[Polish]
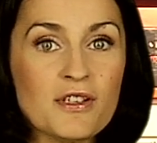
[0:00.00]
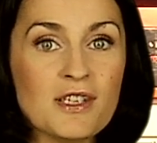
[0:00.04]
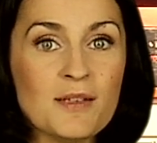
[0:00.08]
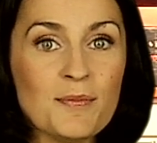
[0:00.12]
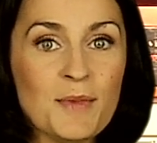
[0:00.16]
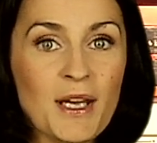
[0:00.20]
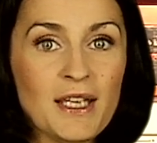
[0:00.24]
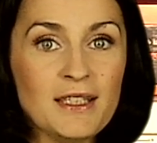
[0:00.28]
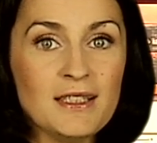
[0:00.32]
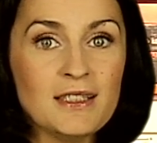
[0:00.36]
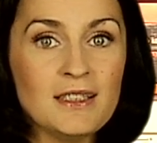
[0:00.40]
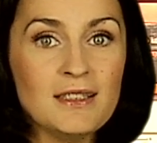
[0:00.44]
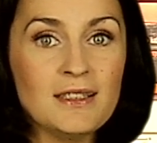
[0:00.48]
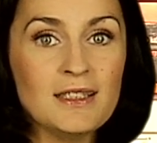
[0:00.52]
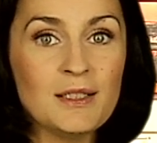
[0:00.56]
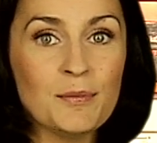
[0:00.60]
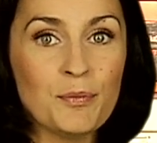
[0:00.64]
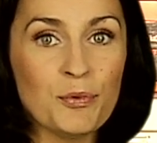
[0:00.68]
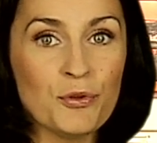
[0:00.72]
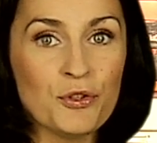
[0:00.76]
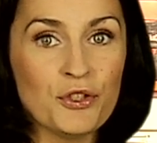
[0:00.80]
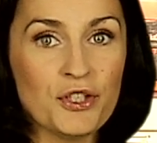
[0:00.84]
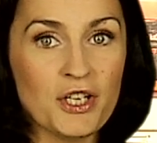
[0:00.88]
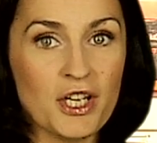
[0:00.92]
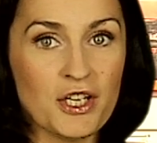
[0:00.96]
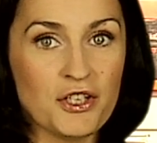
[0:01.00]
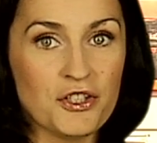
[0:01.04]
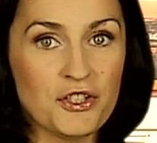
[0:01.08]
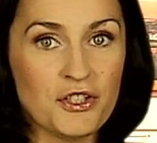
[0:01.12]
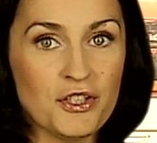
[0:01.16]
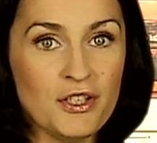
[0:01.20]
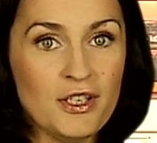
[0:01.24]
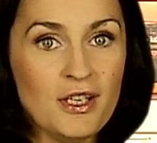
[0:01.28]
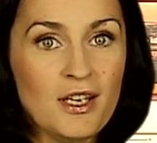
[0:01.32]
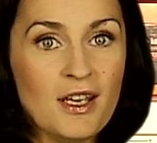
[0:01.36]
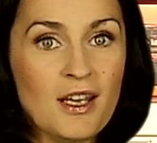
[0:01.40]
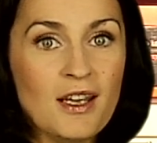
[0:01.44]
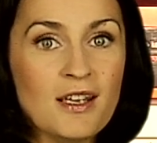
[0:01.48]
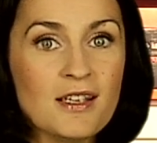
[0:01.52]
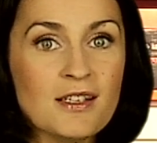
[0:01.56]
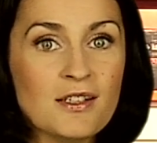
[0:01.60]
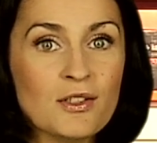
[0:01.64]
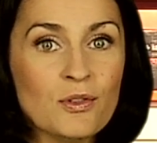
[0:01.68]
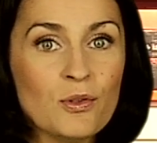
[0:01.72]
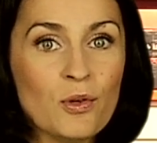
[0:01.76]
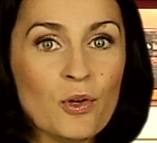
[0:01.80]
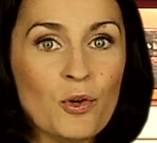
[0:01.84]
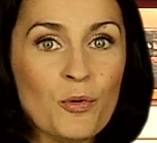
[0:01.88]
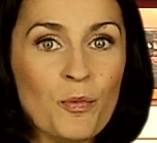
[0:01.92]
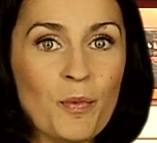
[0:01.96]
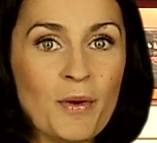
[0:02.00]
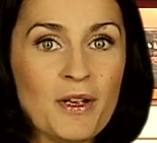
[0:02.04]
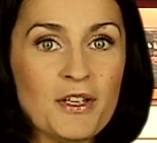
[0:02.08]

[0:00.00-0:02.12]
zmiany typu sieci, z którą